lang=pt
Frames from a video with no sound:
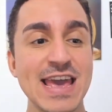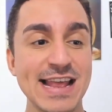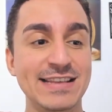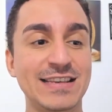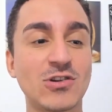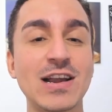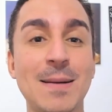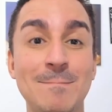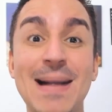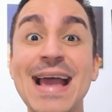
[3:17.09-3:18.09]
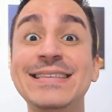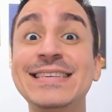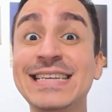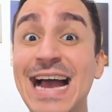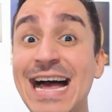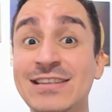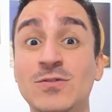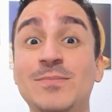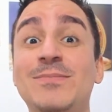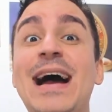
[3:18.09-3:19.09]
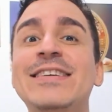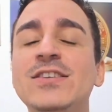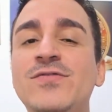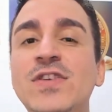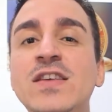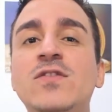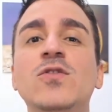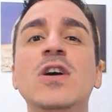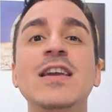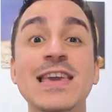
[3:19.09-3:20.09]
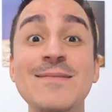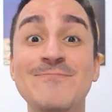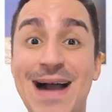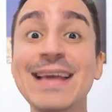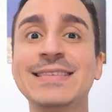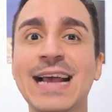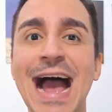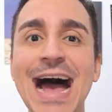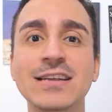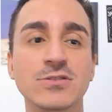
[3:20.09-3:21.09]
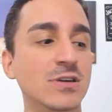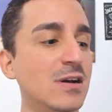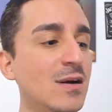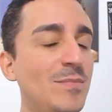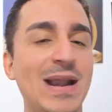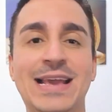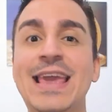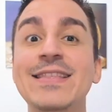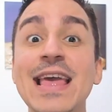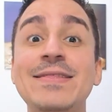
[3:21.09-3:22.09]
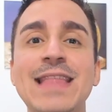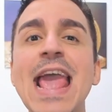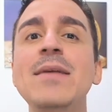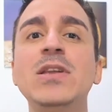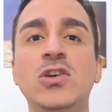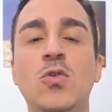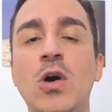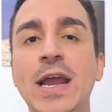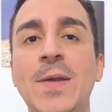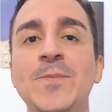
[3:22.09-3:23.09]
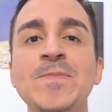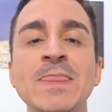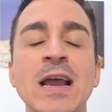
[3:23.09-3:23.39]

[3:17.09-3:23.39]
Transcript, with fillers: ele se torna mais escasso, mais difícil e mais caro para quem detém Bitcoin.